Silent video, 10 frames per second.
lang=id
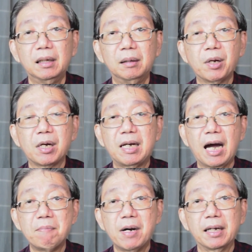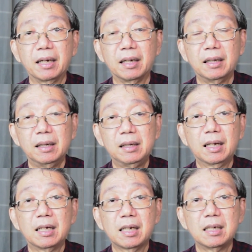berdamai
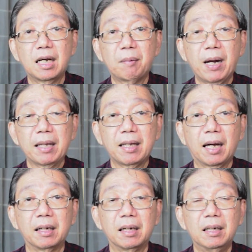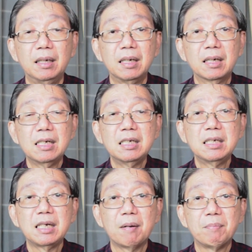dengan kenikmatan,
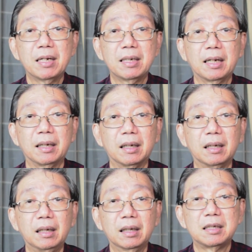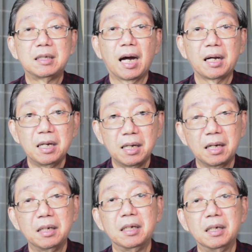kenyamanan,
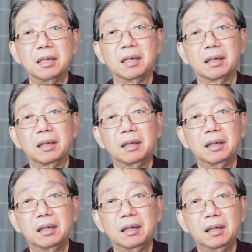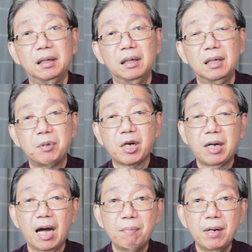kedagingan ini.
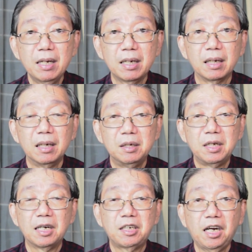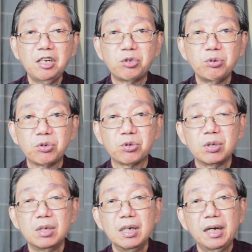Berdamai dengan
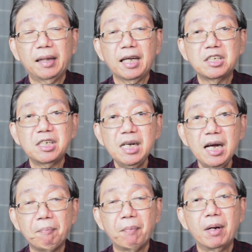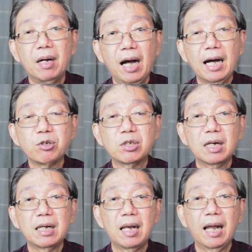Kristus, kita siap harus
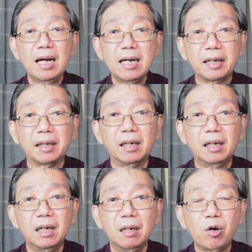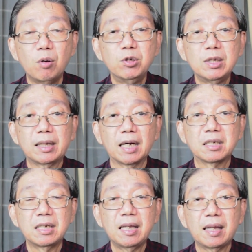kehilangan
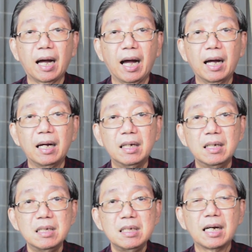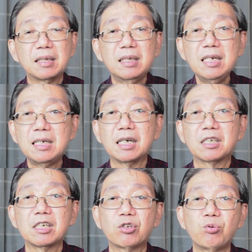komunitas kita yang tidak
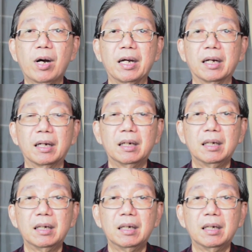sesuai